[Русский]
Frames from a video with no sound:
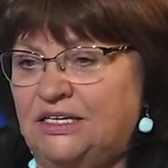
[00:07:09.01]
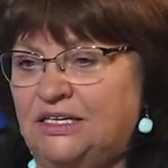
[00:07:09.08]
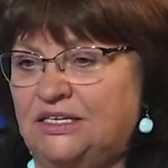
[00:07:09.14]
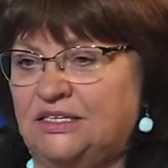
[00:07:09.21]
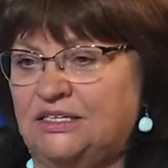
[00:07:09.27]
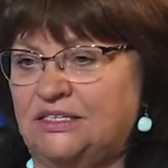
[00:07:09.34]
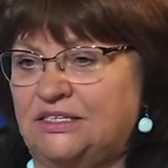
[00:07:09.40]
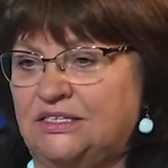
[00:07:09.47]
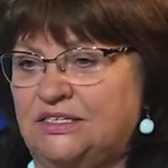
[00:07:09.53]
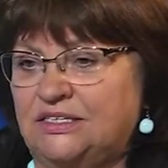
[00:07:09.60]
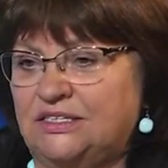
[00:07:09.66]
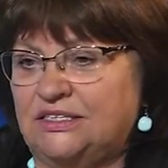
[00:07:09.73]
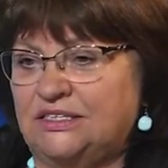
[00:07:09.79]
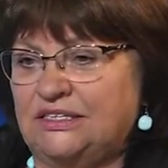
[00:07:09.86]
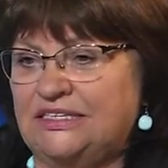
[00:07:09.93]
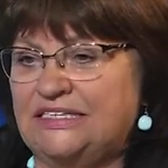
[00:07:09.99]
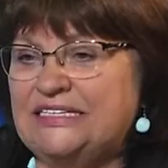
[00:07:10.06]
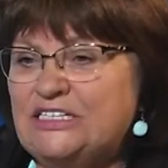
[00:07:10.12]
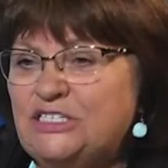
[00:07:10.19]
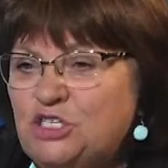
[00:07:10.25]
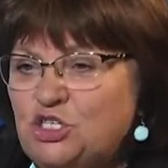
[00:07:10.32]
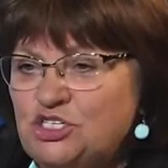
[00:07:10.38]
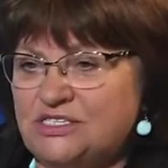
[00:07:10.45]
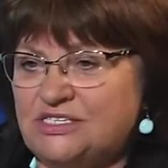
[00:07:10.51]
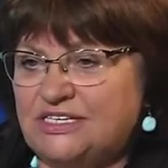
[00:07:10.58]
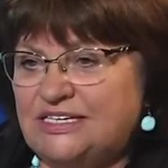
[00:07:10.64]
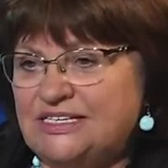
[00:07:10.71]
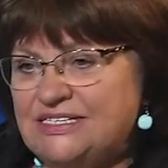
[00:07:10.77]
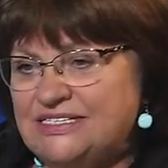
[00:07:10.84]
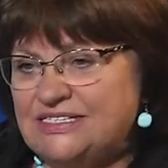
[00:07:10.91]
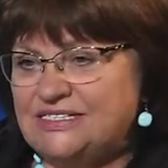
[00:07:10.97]
э,
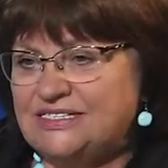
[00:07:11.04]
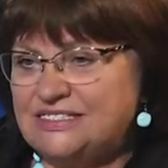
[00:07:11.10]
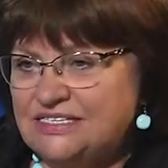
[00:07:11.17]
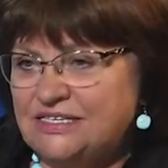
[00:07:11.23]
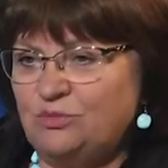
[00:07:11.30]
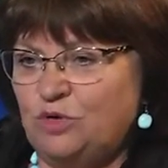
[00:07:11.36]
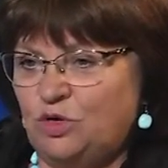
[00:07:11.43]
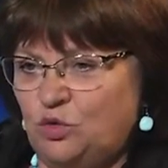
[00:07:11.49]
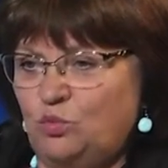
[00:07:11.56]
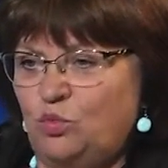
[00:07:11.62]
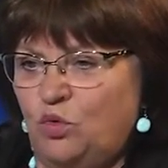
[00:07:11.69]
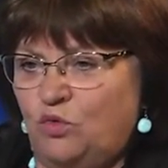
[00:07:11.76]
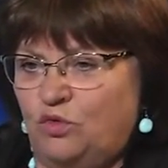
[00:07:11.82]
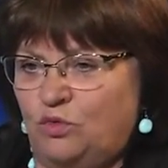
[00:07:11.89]
генетическая система любого